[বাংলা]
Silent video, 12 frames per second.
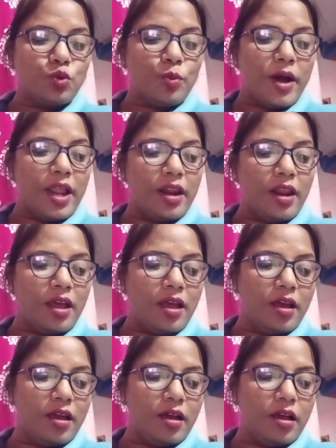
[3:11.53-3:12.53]
তোমার
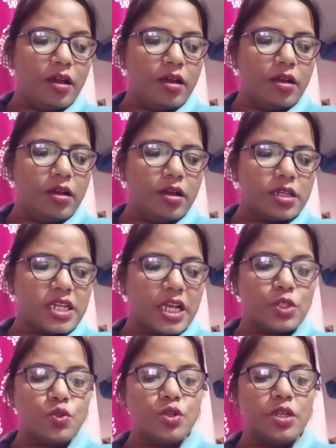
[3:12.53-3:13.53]

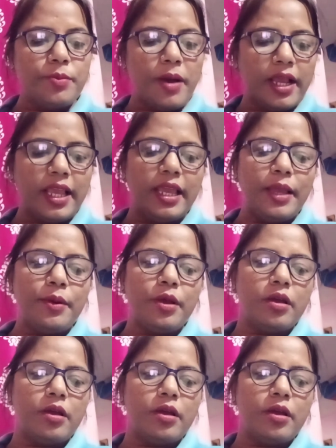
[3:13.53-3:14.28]
শাশুড়ি মাকে